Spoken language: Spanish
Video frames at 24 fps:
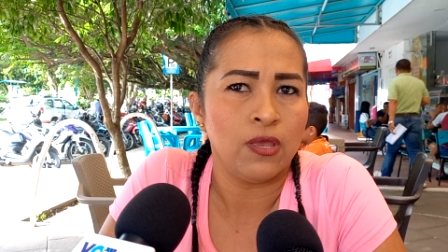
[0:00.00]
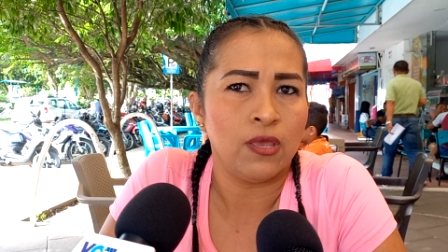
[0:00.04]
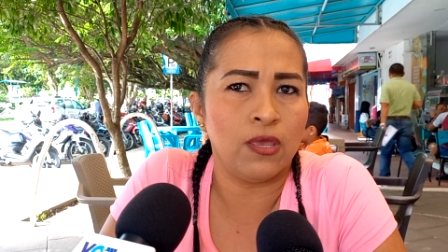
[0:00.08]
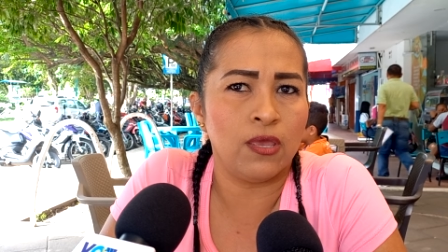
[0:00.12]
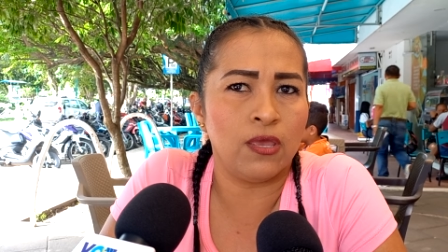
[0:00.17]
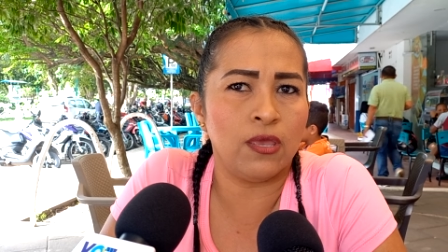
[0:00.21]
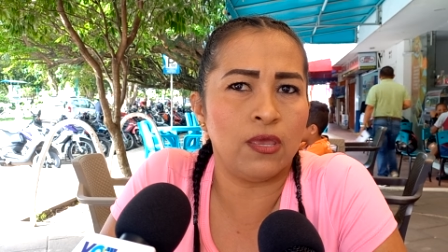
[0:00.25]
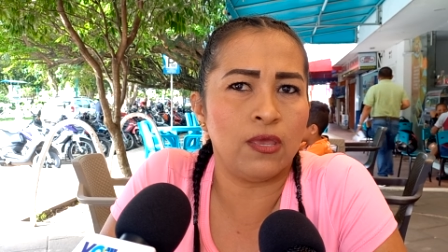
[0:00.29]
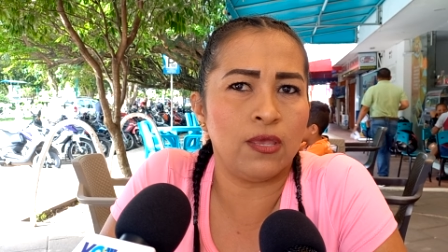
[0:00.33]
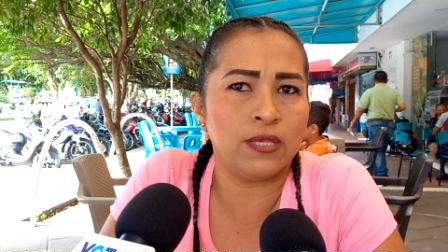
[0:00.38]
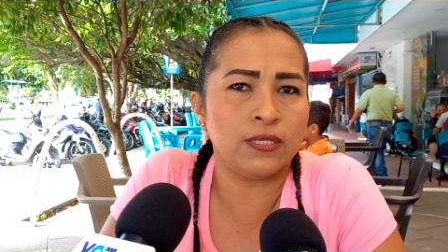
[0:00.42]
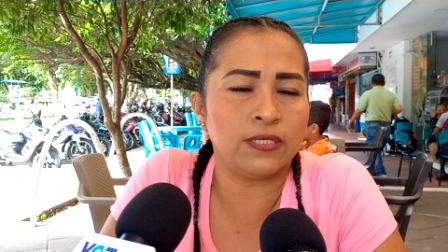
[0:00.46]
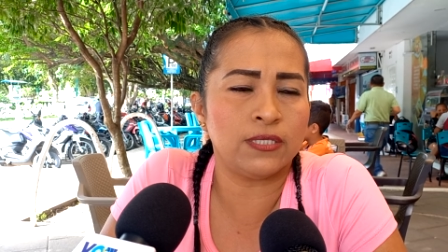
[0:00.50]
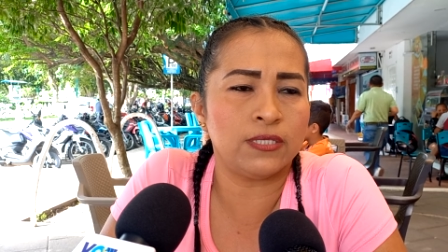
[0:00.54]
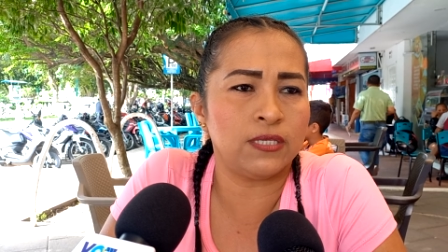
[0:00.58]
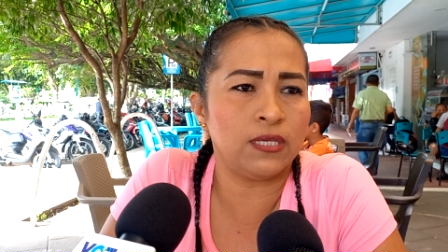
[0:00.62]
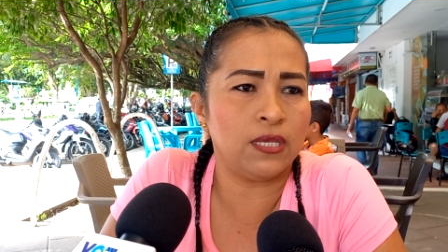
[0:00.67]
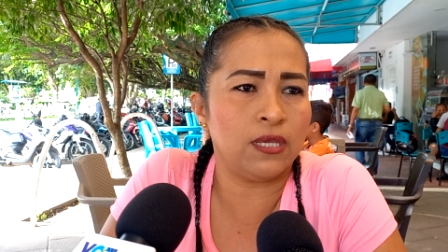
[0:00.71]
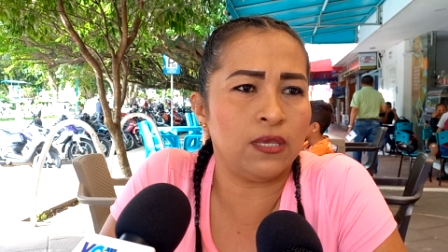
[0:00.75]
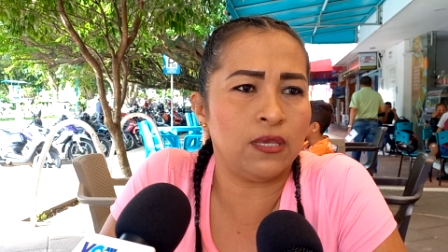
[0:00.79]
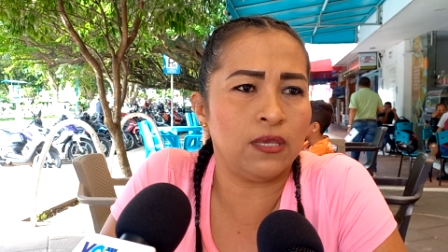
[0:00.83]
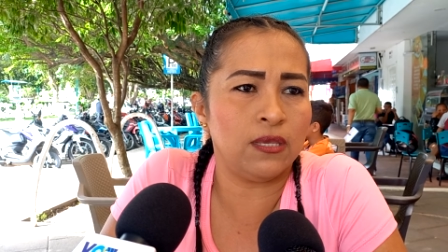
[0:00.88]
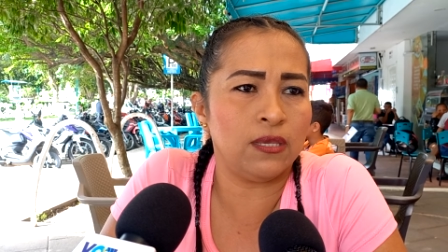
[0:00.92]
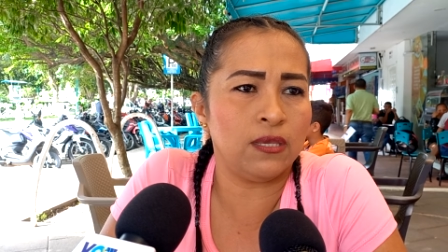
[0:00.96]
eh,
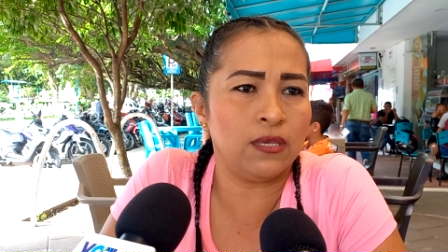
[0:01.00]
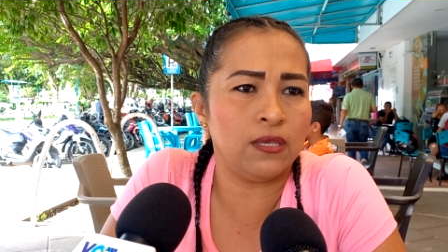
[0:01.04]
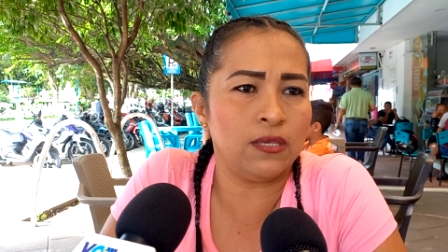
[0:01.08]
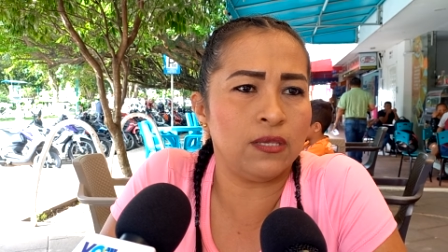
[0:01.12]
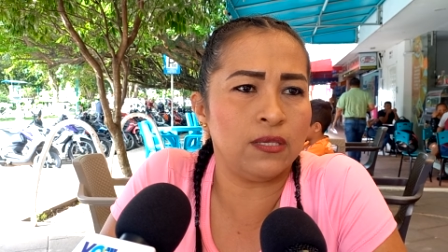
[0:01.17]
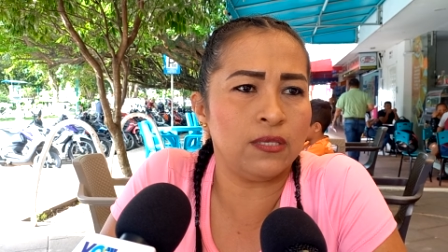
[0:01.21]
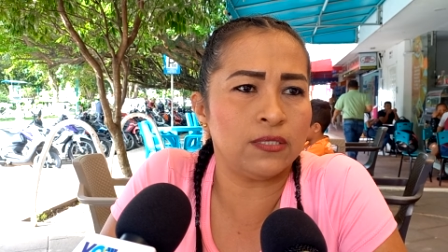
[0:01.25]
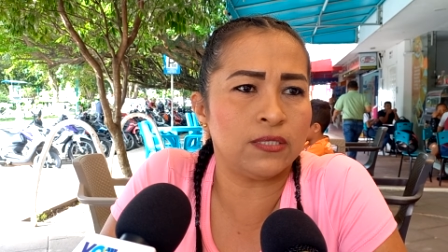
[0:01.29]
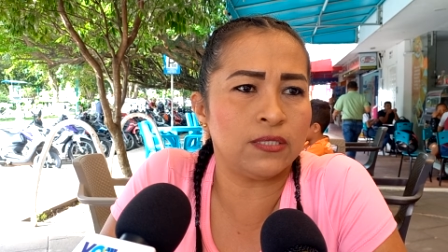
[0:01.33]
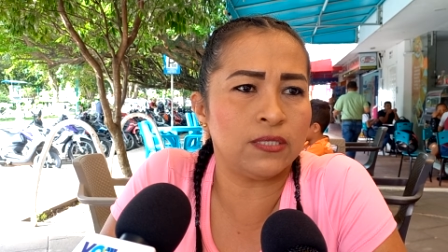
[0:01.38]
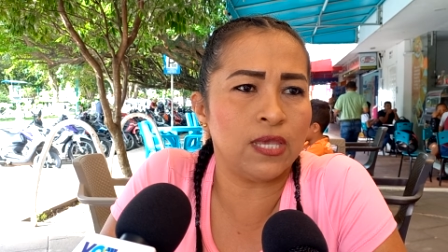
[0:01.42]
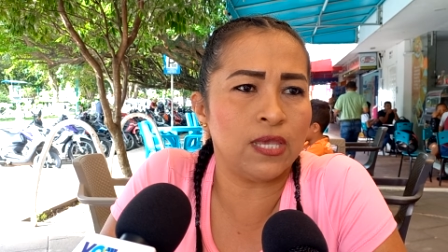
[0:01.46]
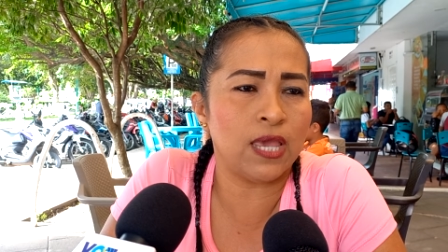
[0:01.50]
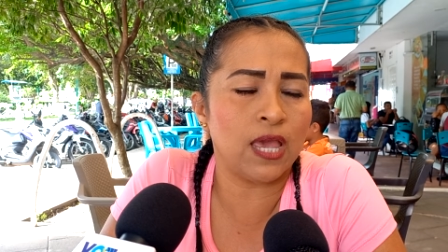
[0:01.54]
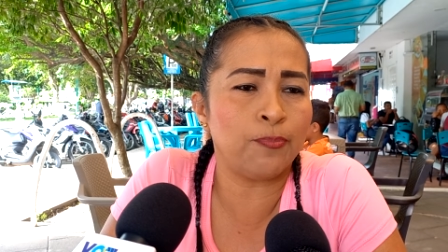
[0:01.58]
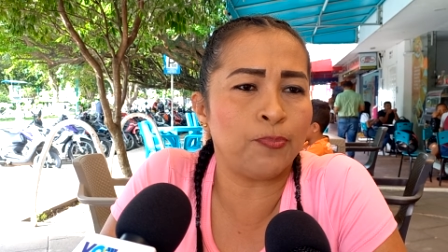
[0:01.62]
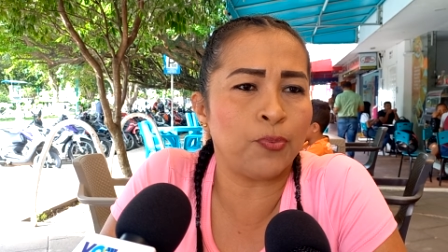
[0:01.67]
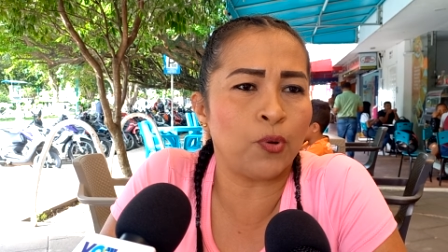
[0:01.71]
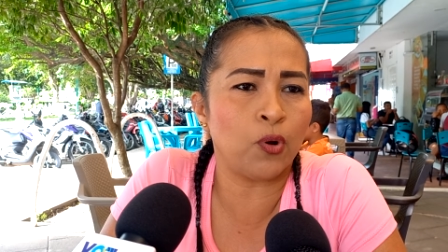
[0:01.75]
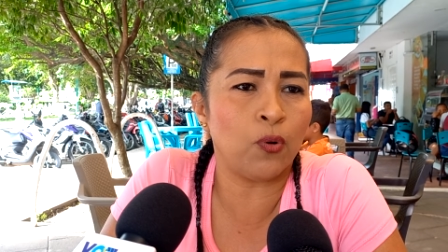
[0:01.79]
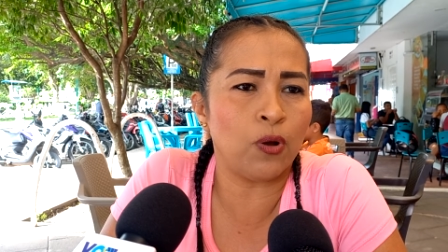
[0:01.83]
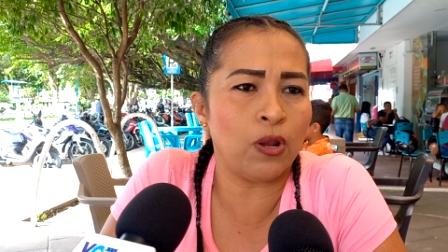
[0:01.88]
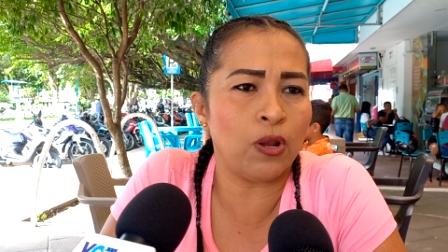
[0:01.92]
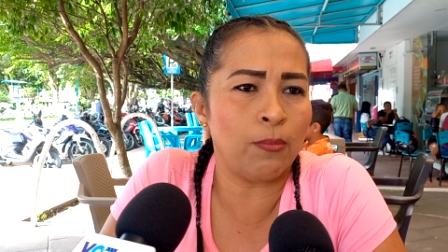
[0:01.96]
si, hay
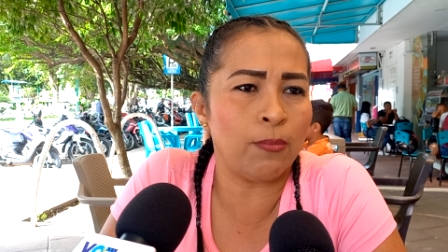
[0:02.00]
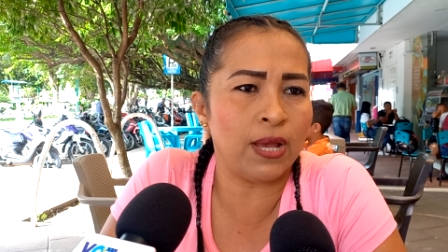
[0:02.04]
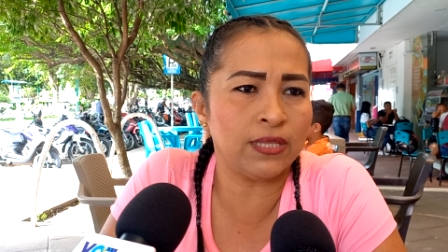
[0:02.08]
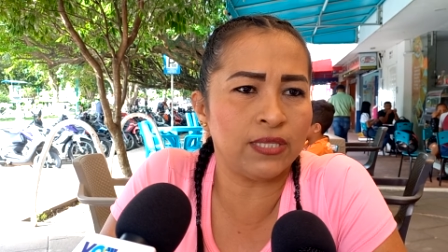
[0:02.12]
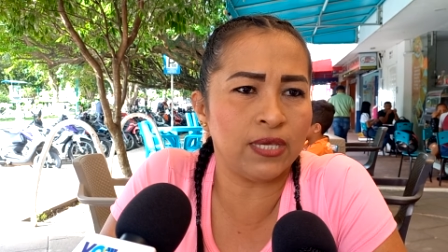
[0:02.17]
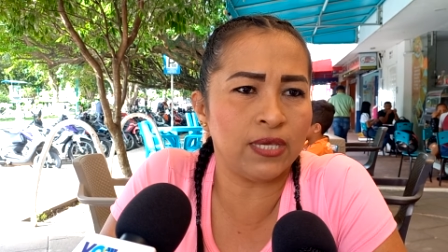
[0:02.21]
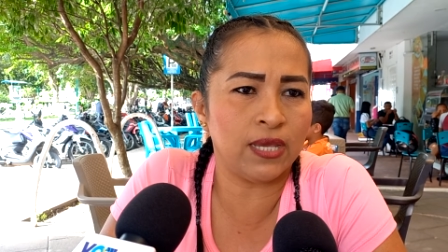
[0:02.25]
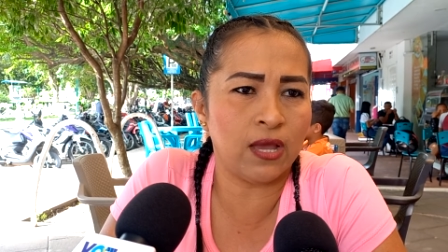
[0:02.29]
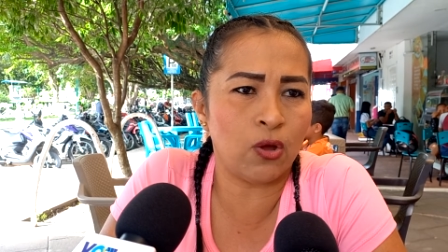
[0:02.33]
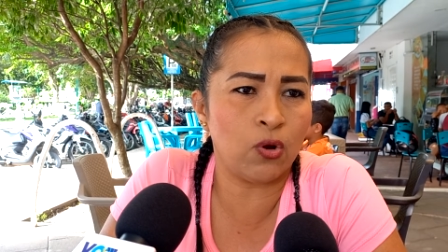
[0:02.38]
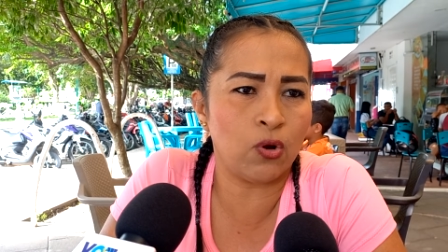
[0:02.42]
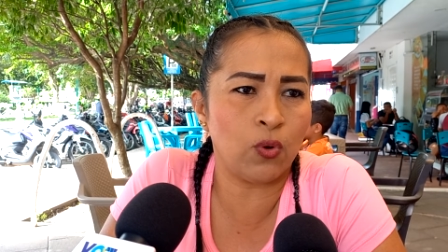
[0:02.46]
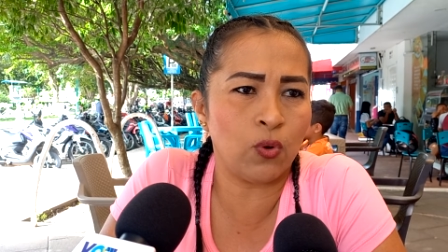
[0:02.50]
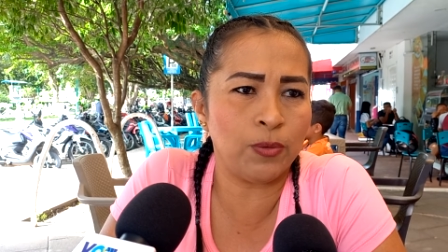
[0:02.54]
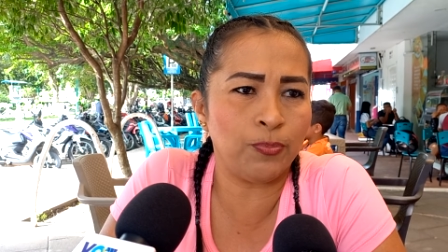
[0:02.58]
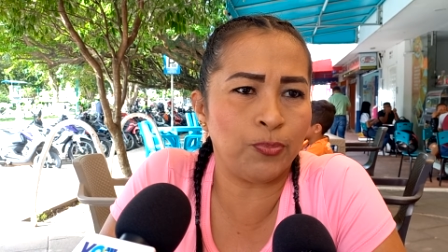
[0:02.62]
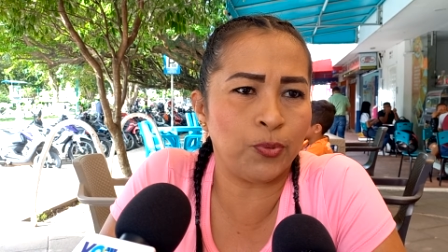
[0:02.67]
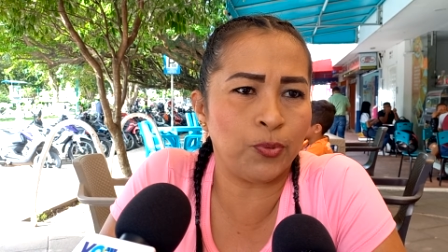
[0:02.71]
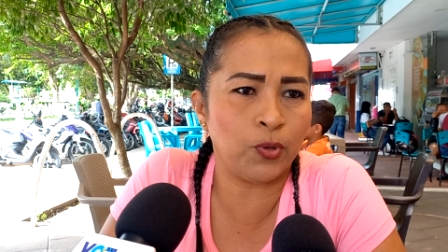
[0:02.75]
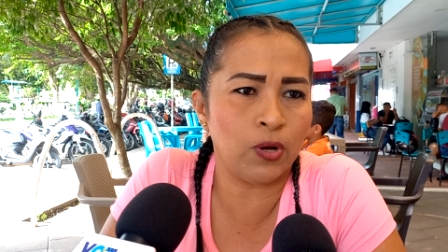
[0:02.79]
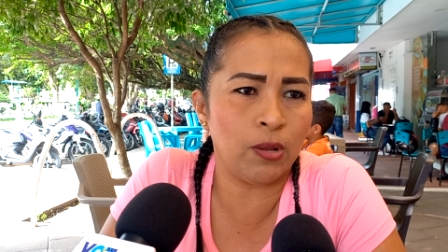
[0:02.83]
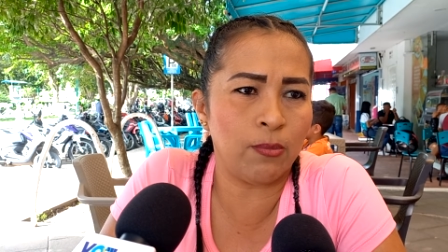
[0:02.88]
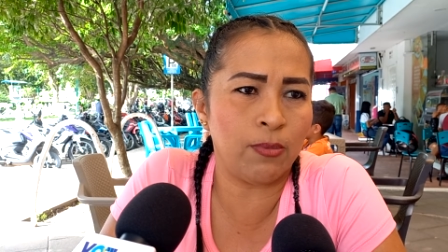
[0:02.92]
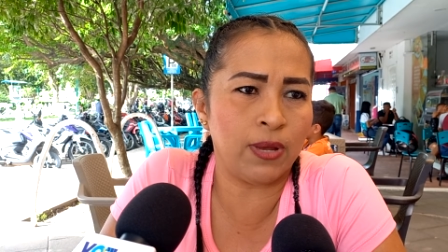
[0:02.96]
problemática o no hay
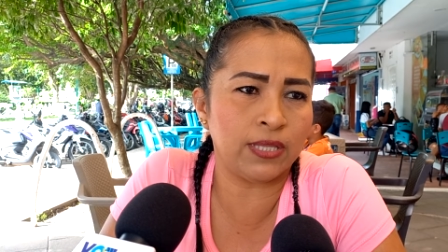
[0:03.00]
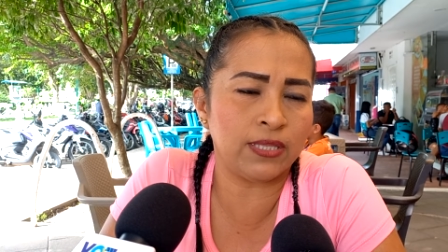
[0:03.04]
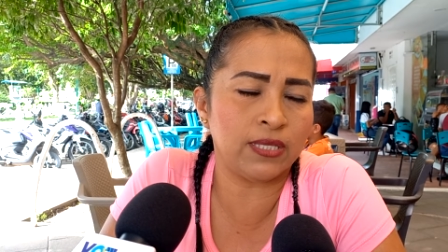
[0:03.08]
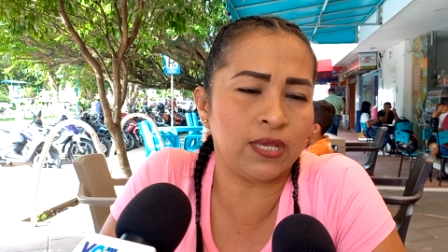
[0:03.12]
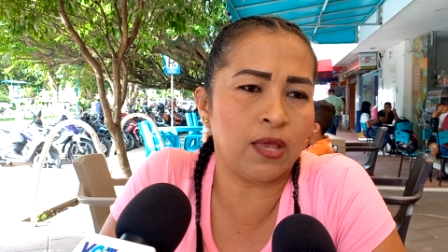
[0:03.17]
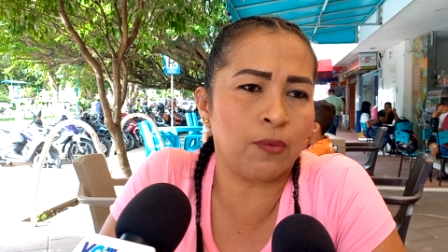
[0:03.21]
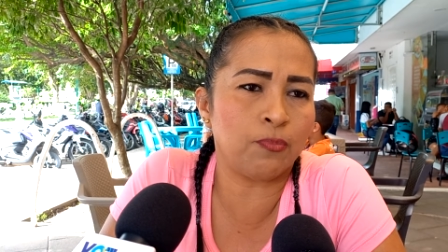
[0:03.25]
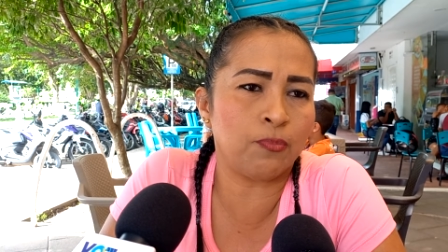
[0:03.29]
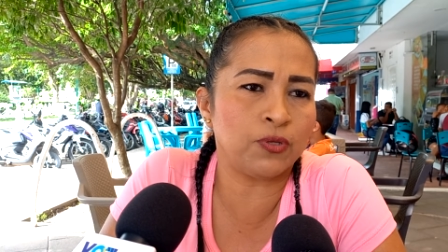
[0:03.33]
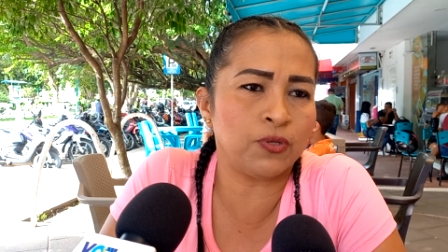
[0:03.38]
problemática,